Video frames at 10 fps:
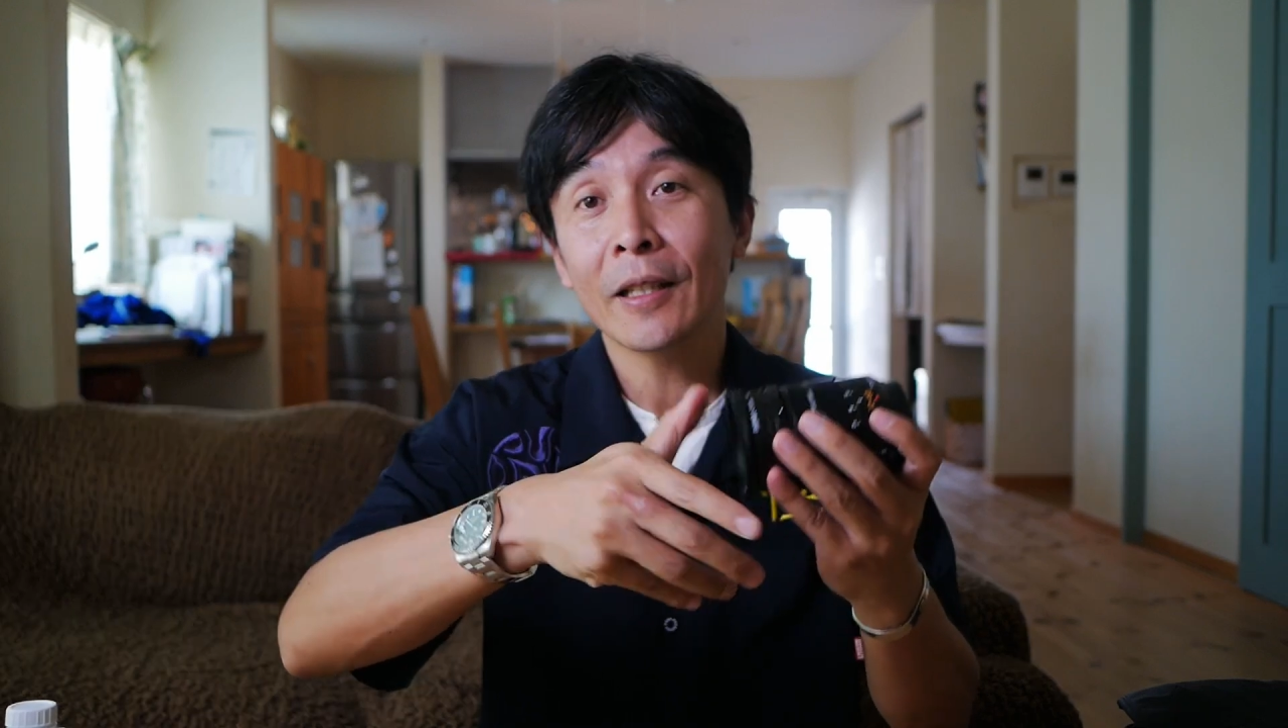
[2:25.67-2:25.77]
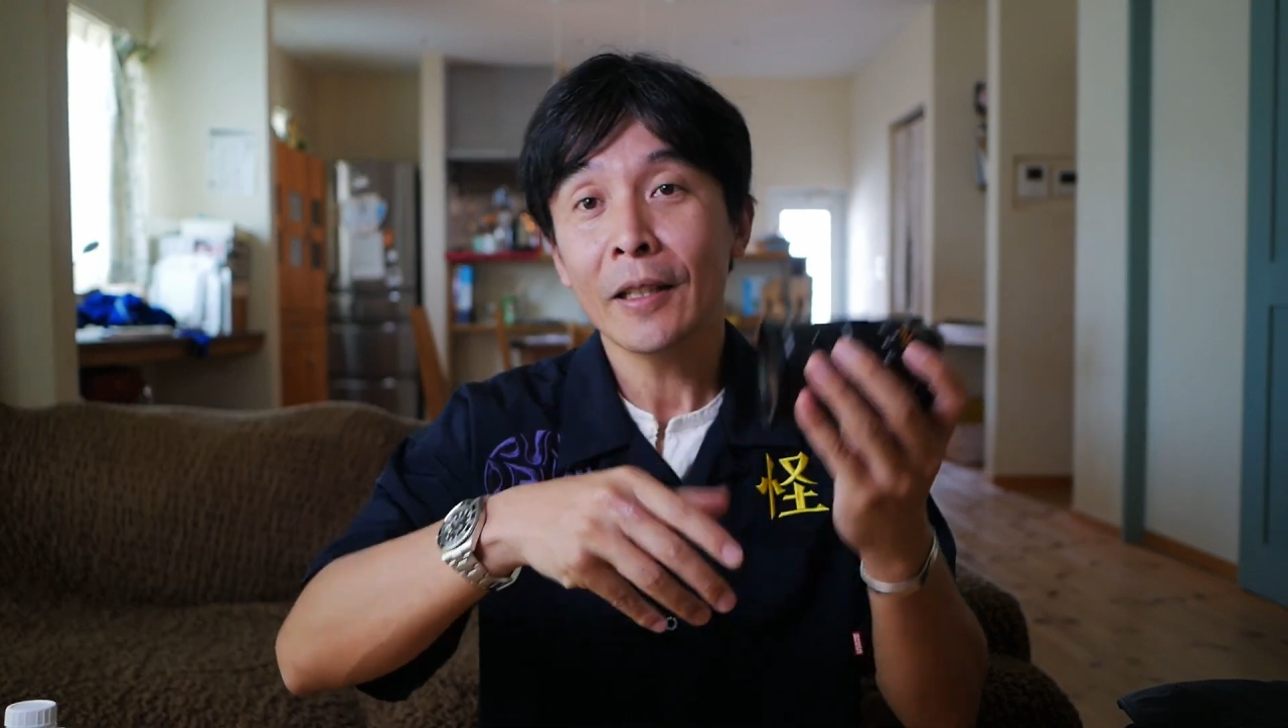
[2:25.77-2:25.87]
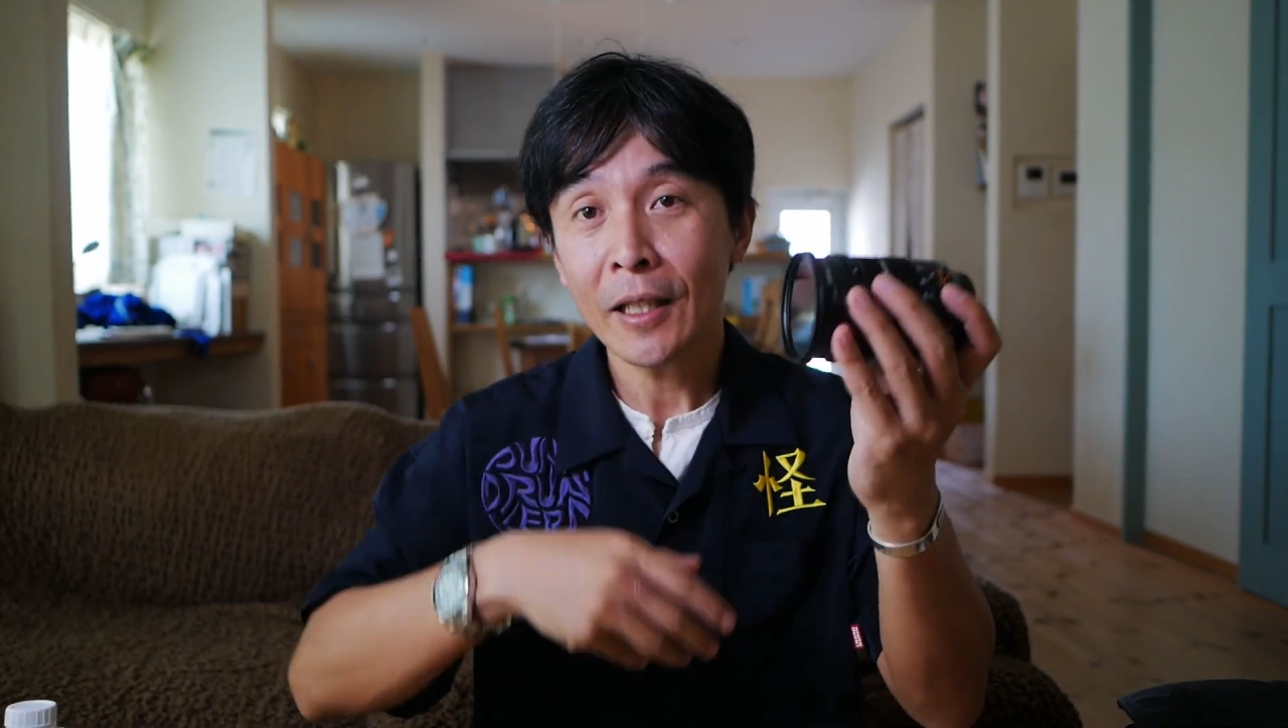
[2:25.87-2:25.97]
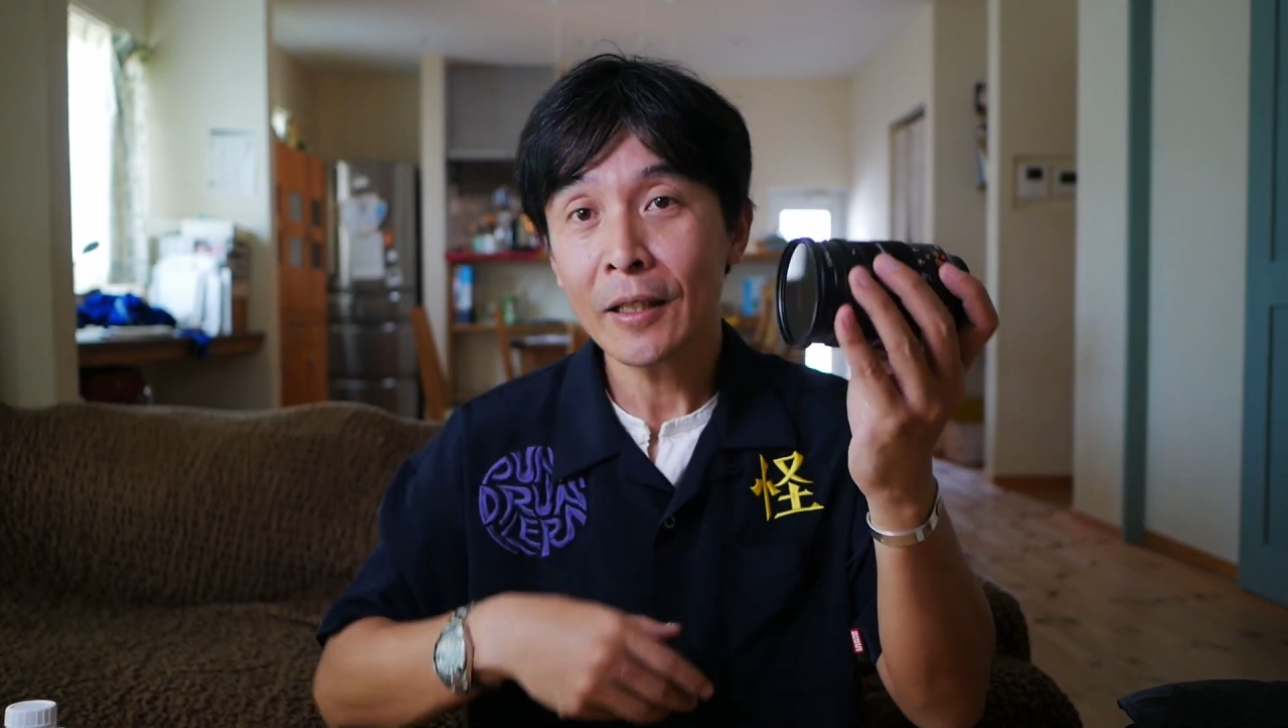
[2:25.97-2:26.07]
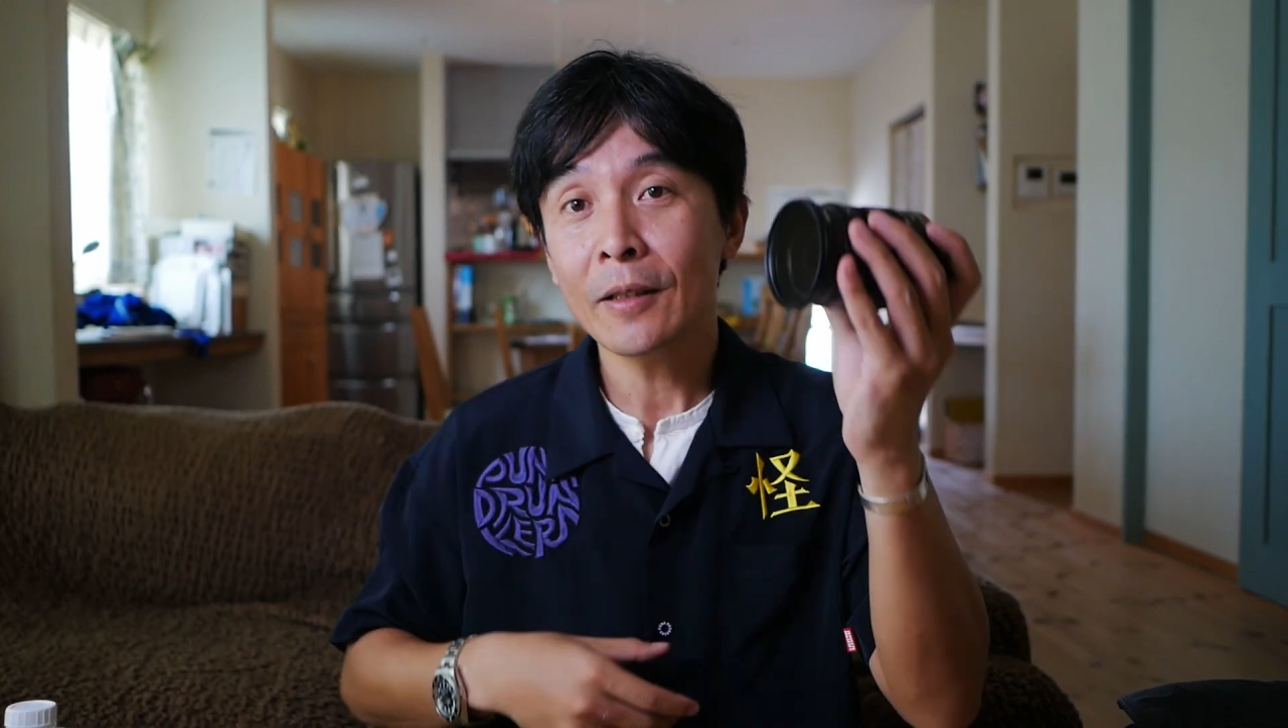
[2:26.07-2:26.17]

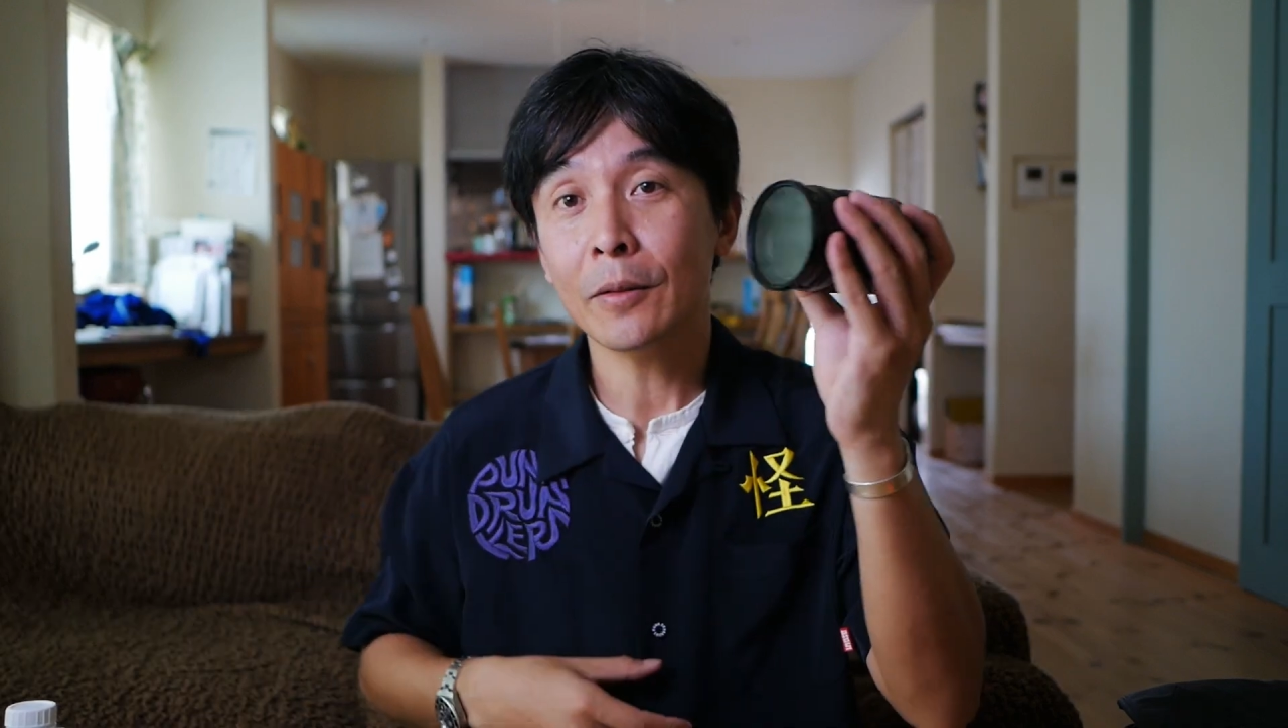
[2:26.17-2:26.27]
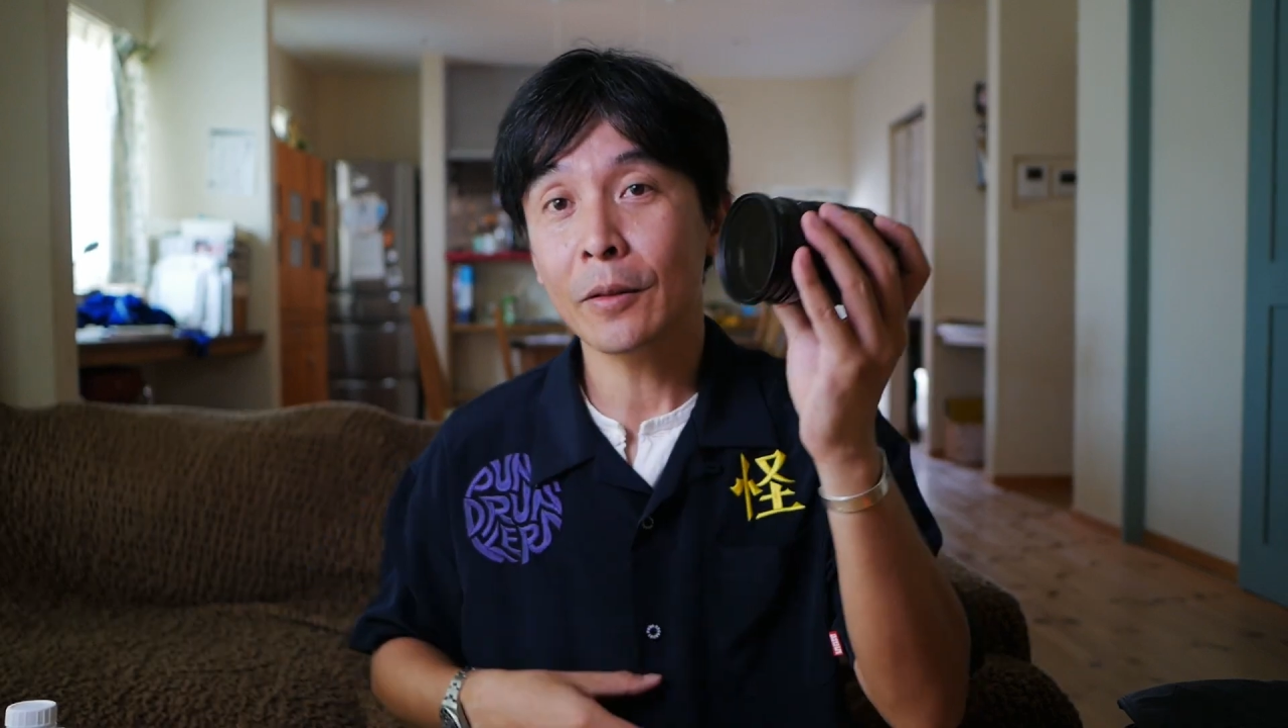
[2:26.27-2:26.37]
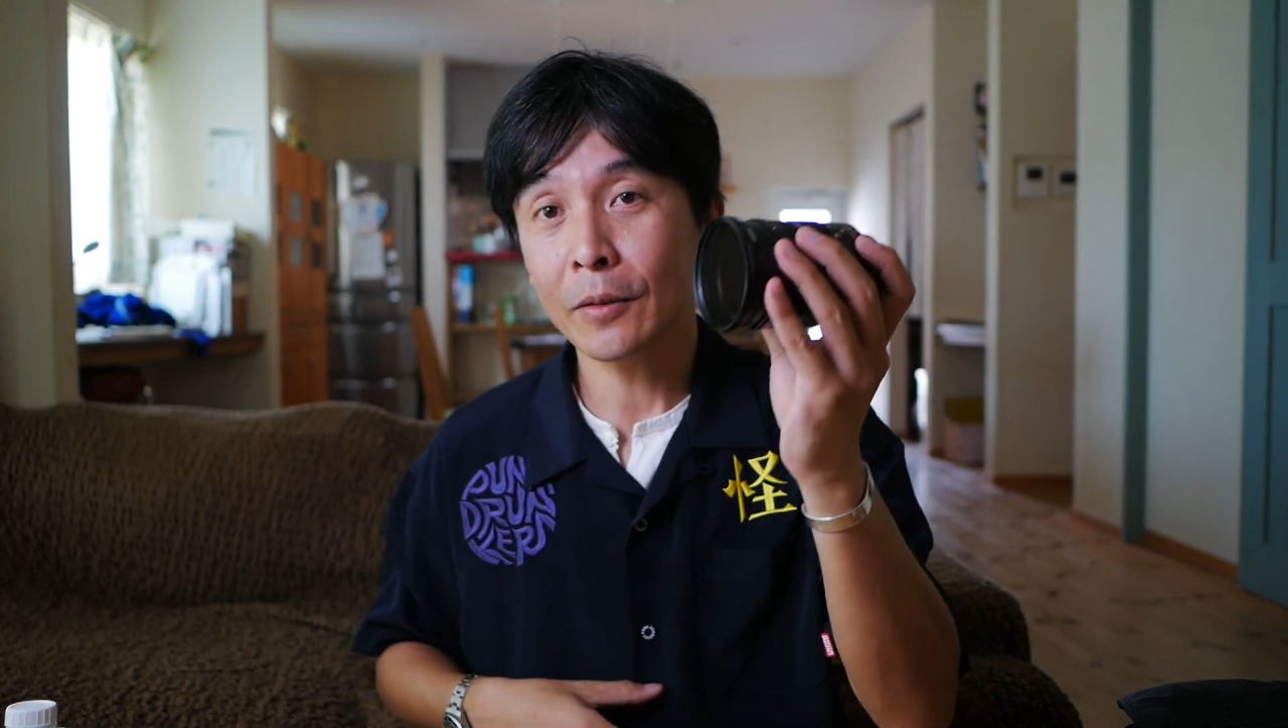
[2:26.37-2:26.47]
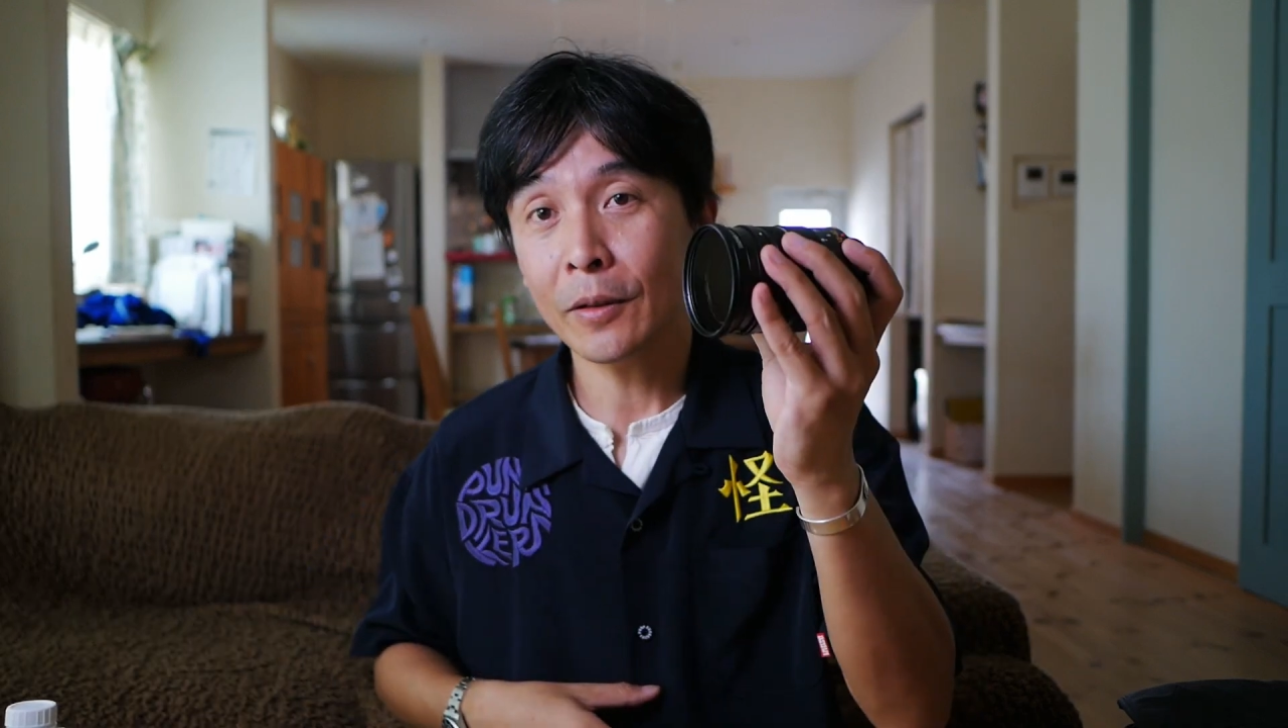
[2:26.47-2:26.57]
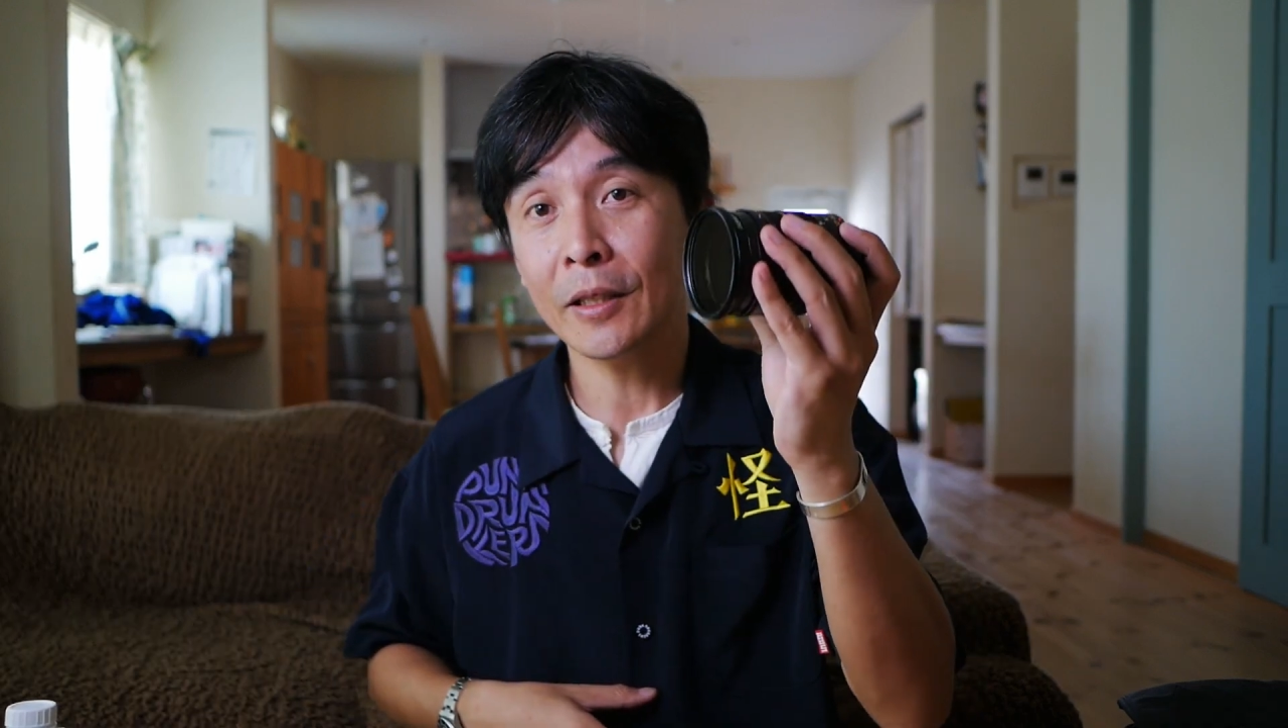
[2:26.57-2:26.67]
ね
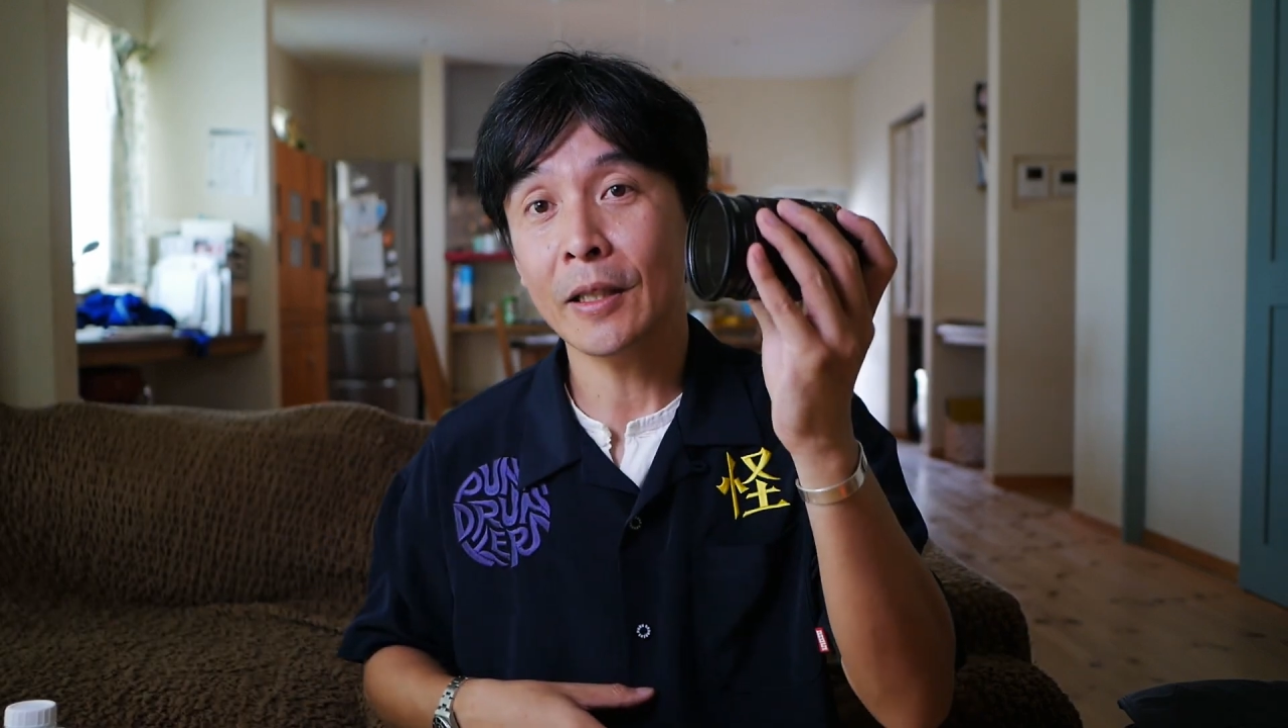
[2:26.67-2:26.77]
外で